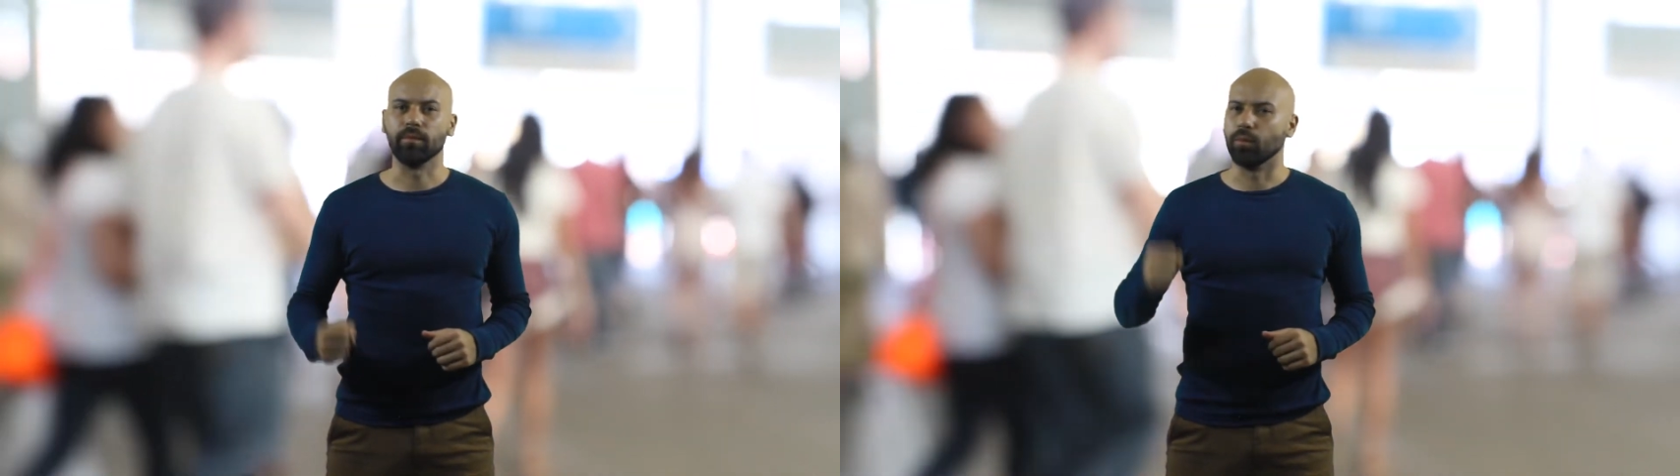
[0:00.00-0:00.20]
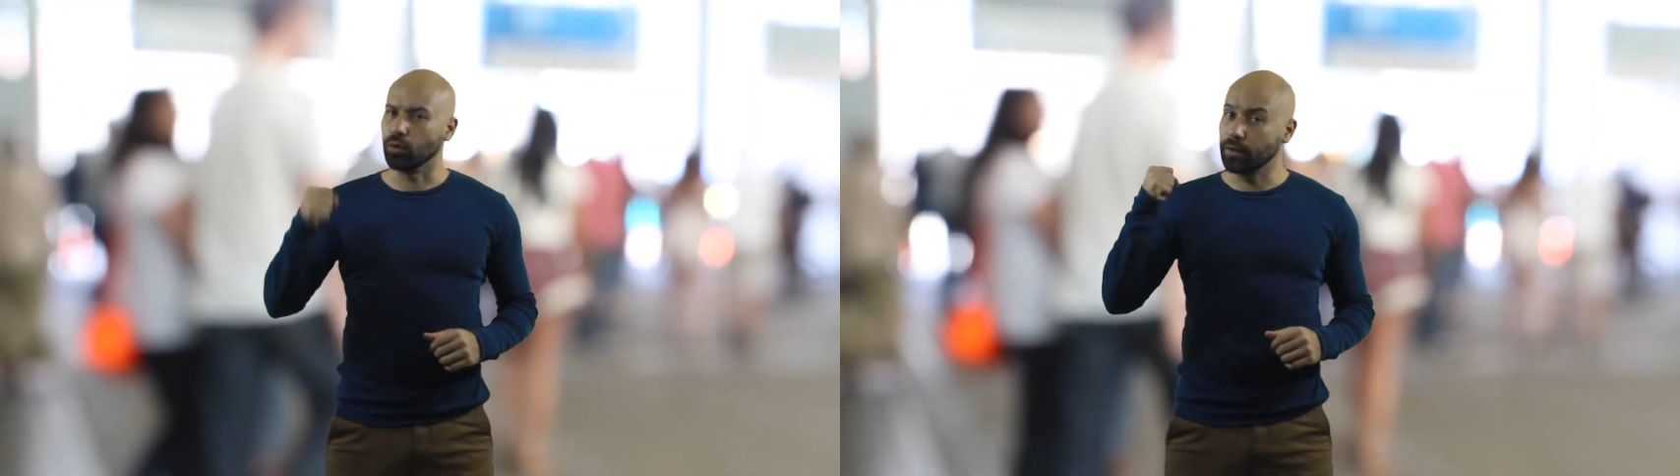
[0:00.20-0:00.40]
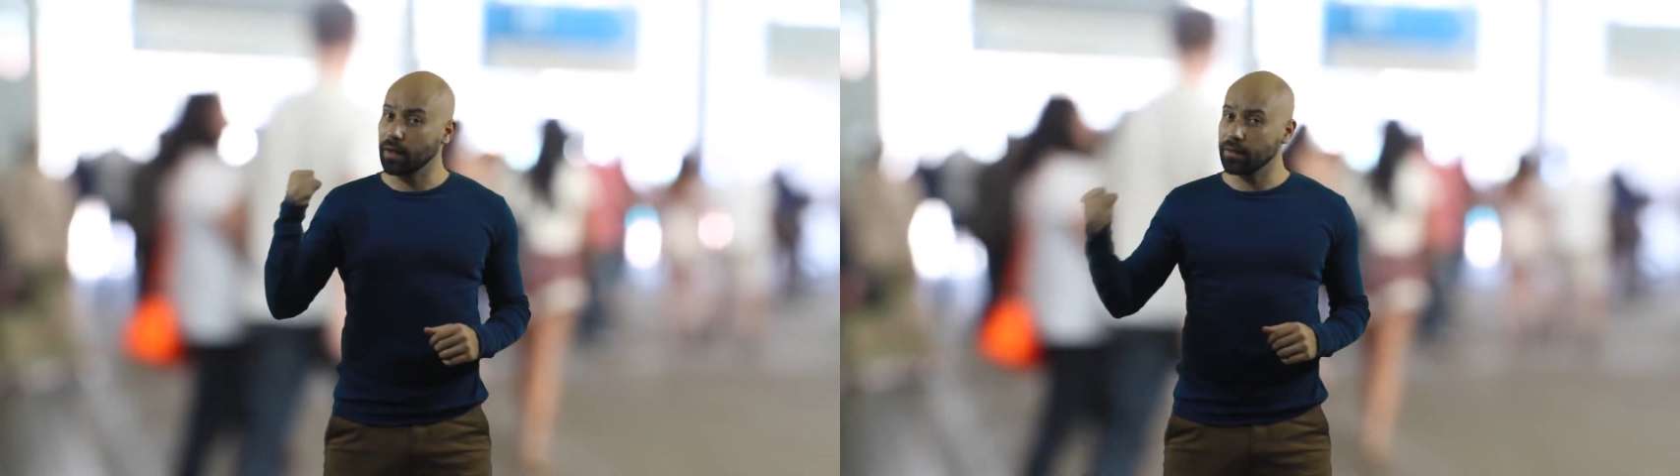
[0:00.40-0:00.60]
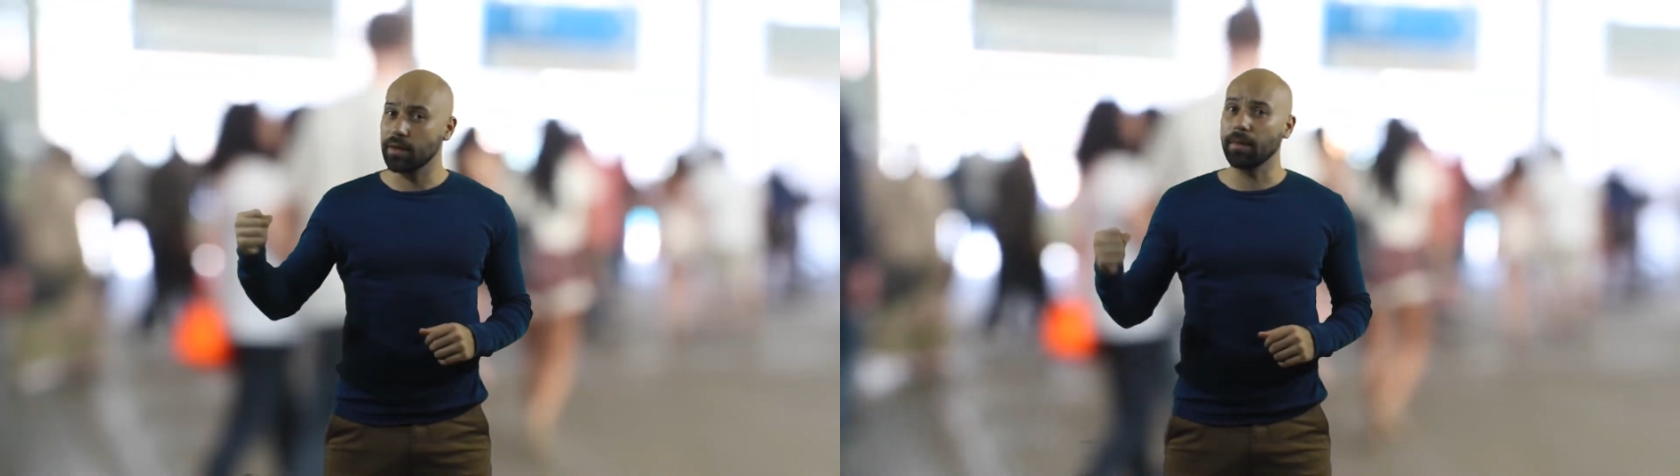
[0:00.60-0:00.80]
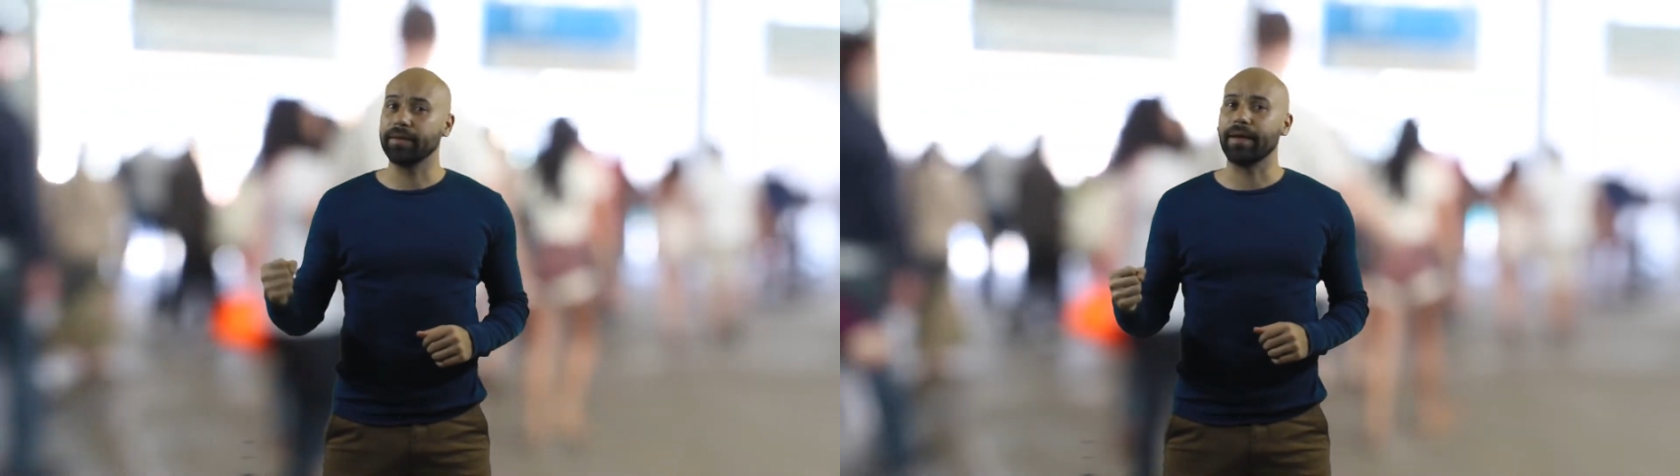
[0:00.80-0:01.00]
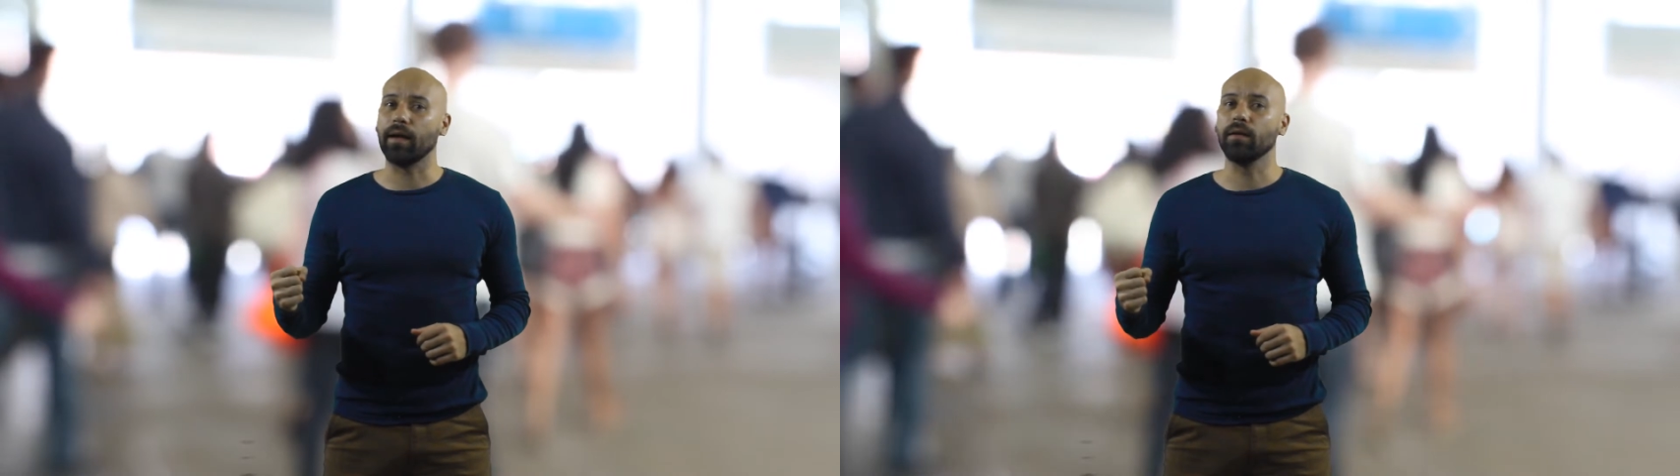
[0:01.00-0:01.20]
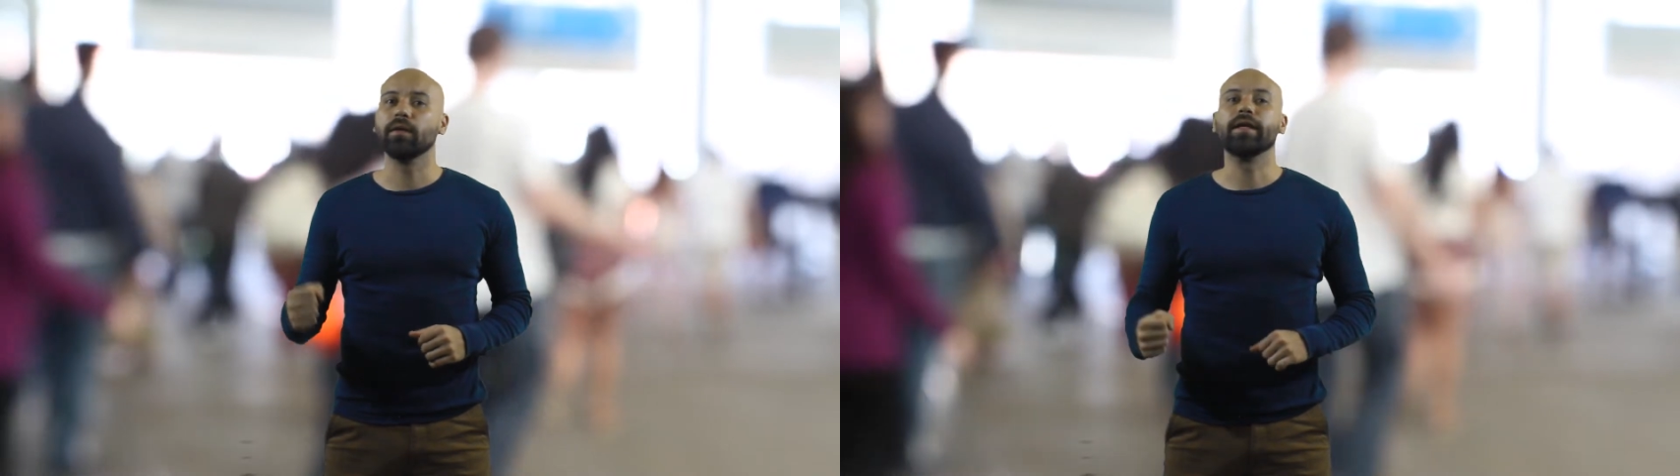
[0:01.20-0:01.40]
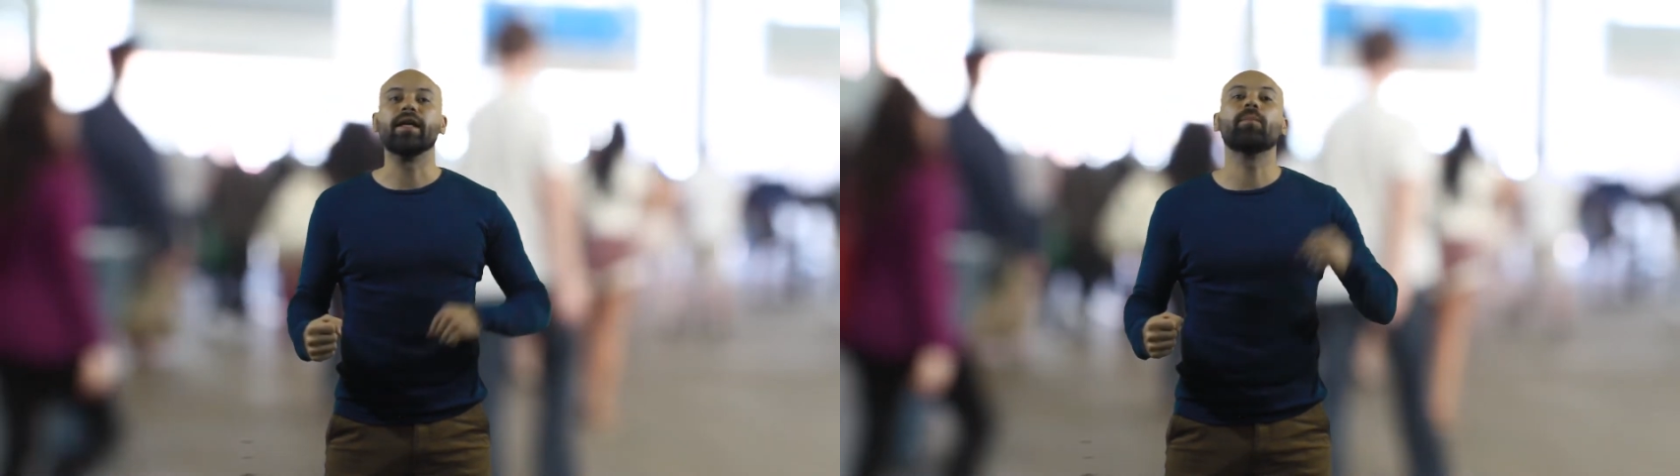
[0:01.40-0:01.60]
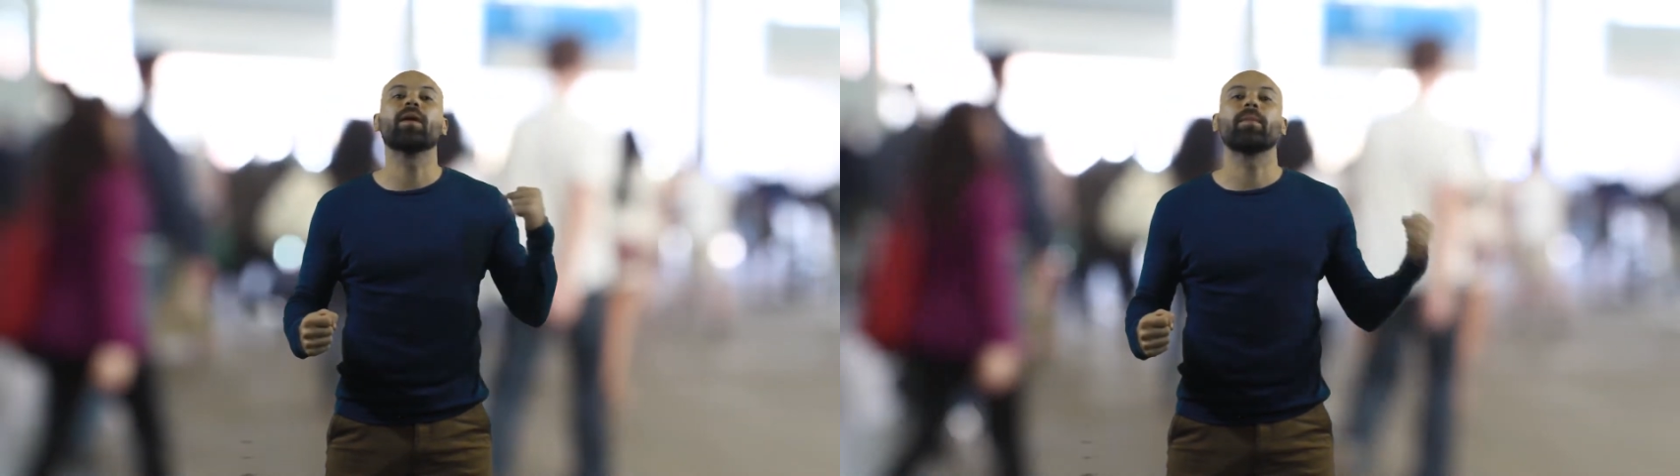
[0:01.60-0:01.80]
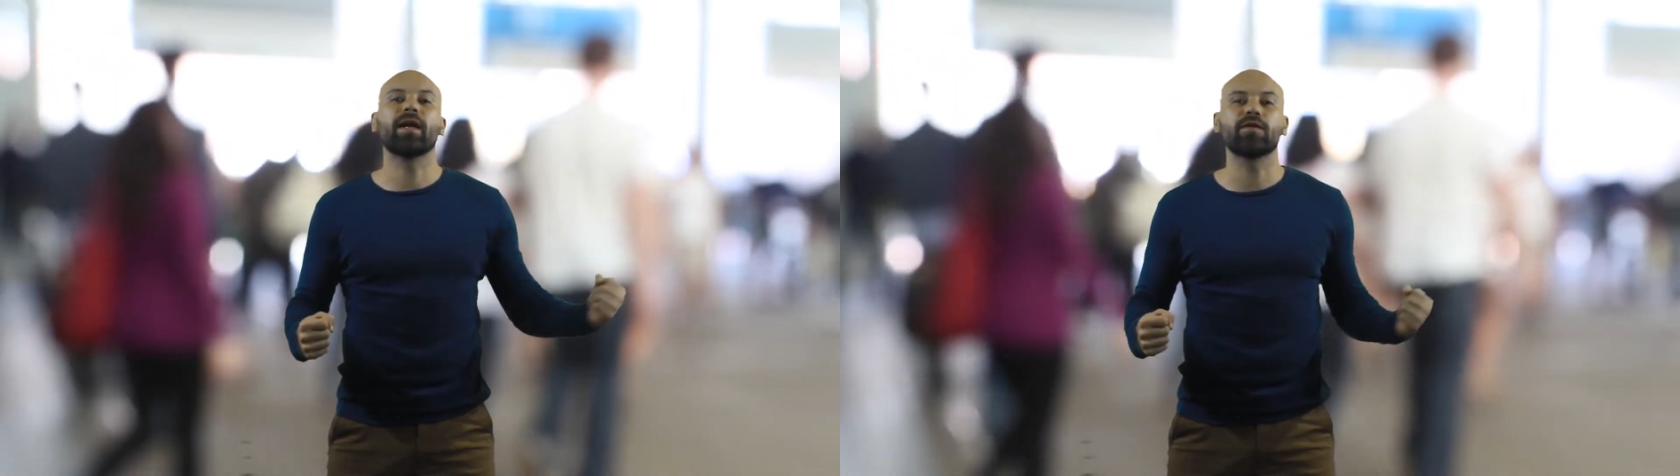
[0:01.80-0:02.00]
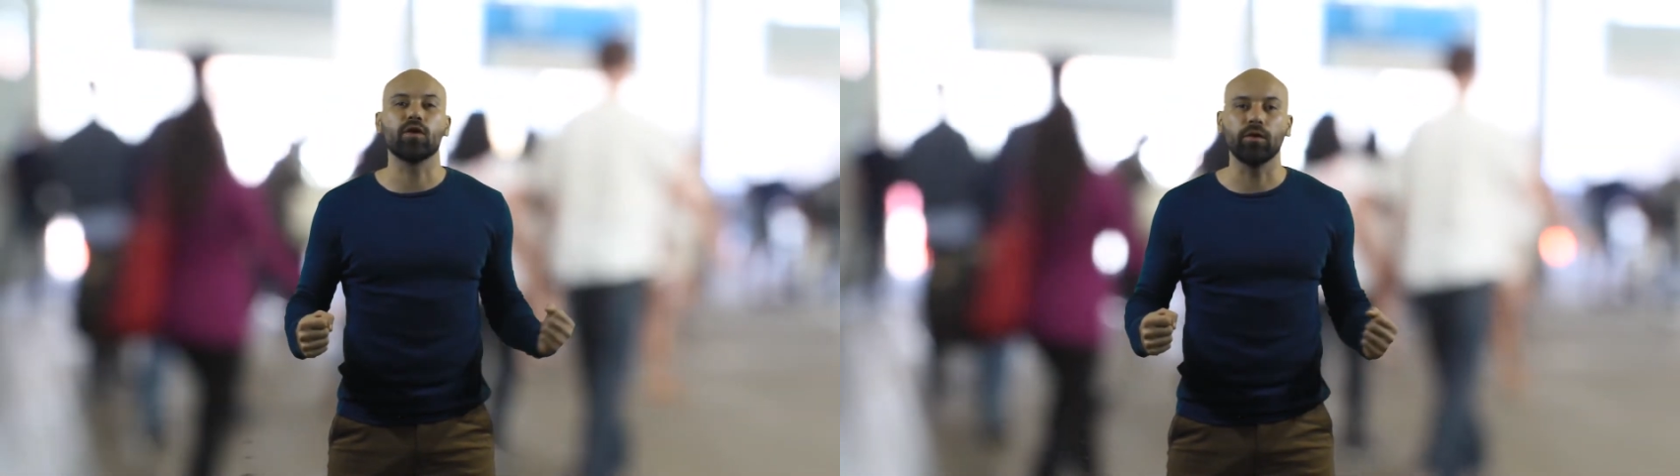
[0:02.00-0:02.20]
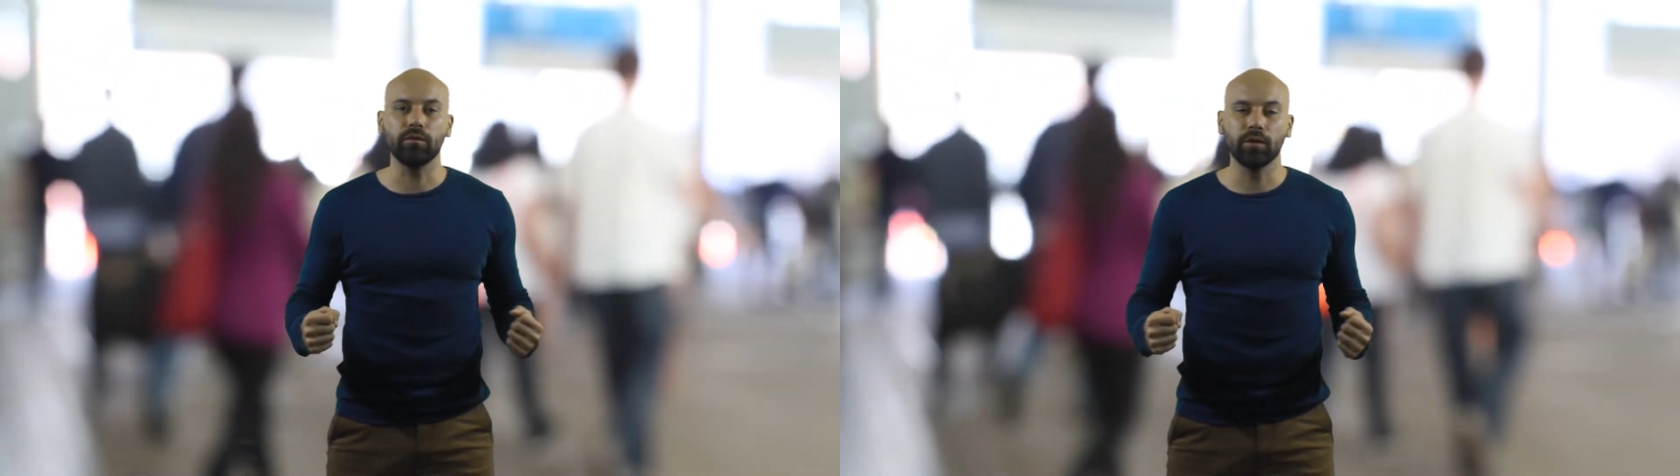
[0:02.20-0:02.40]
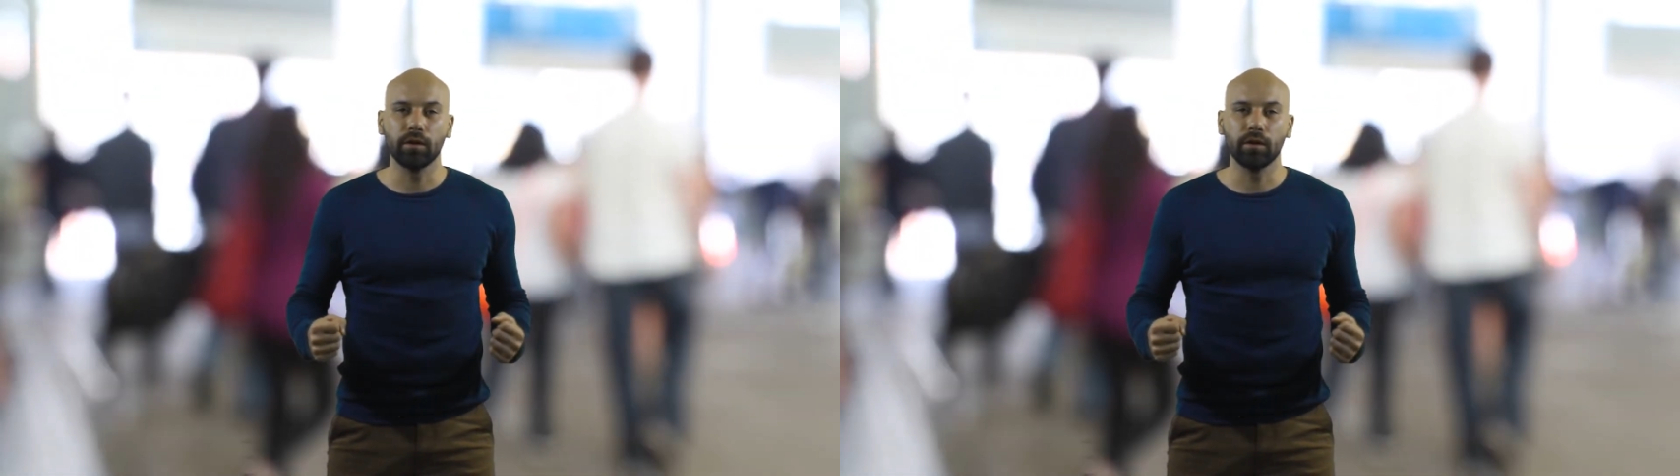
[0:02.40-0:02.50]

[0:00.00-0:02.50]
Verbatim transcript: potencia mental y preparación